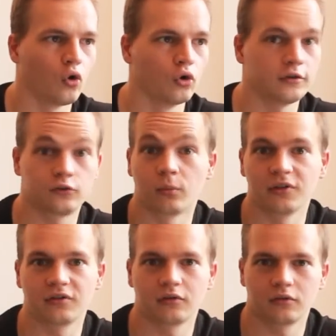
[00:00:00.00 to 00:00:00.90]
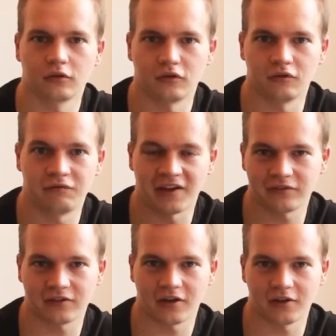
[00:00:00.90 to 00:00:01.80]
und ist somit
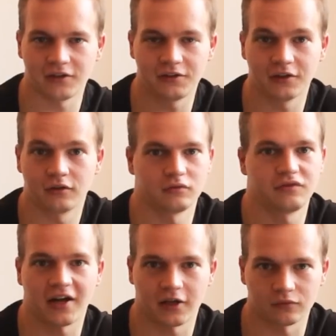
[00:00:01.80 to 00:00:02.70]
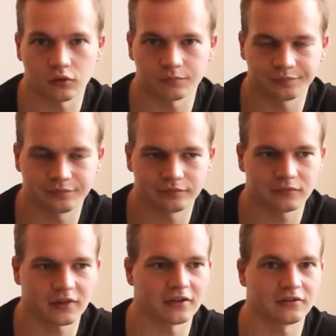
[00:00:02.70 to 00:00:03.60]
fester in dir verankert worden.
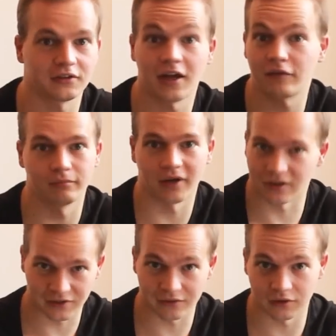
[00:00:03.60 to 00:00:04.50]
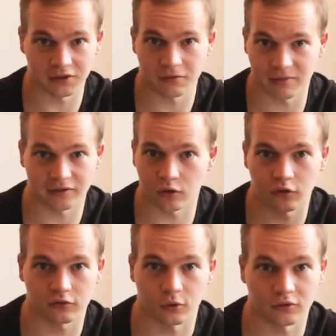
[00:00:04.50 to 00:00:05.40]
Heißt, die Nervenbahnen werden wirklich besser
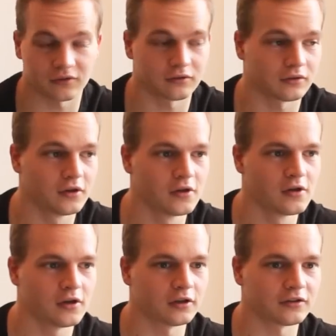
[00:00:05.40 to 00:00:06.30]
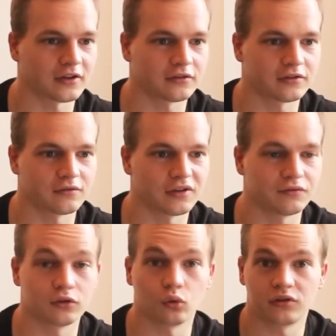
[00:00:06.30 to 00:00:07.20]
ausgebaut. Das also, äh, heißt, äh, wenn
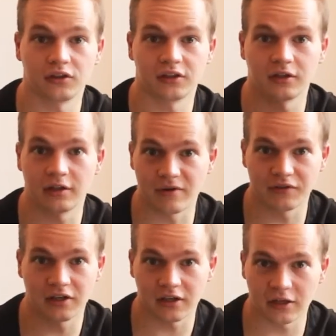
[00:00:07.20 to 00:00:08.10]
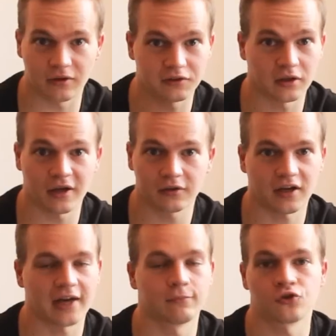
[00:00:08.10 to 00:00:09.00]
wir eine Routine immer wieder, immer wieder machen,
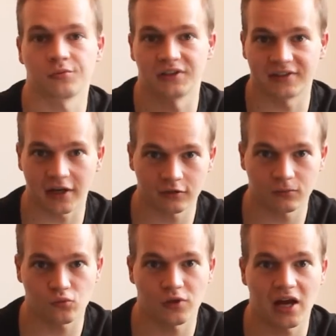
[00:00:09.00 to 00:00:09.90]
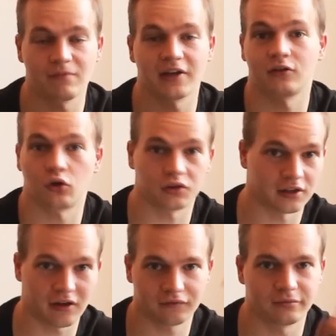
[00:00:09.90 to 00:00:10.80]
einen bestimmten Gedanken zum Beispiel haben, werden auch die
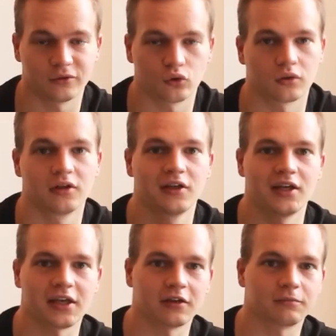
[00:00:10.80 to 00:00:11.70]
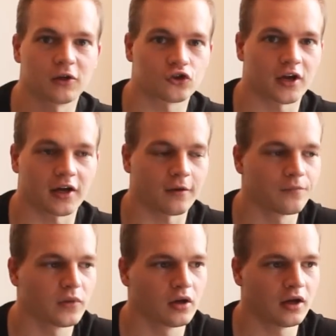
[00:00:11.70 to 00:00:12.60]
Nervenbindungen jedes Mal stärker.
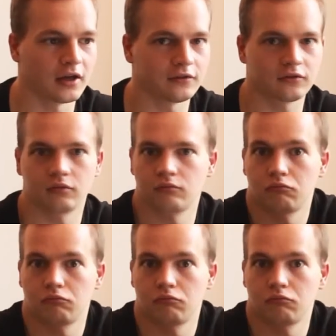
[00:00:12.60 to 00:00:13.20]
Heißt,